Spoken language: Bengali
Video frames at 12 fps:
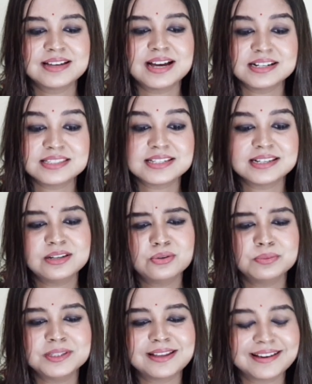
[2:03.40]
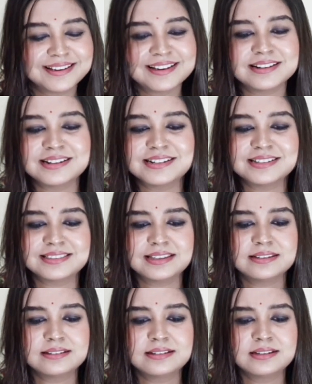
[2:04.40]
আর ছেলে অভি থাকে কানাডাতে
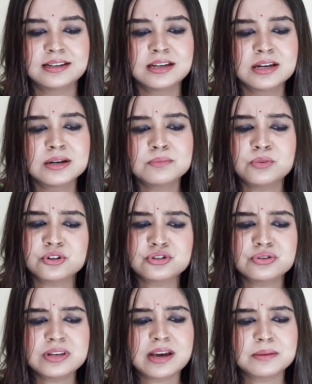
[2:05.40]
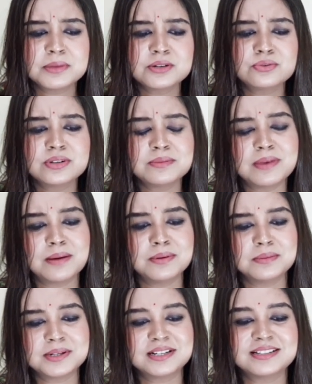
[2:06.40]
বছরে একবার করে মা
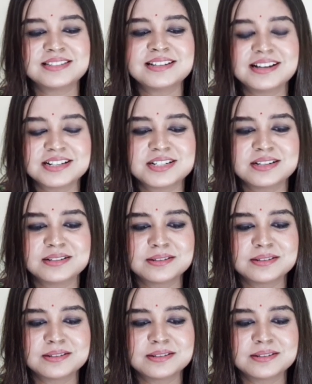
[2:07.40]
বাবার কাছে আসে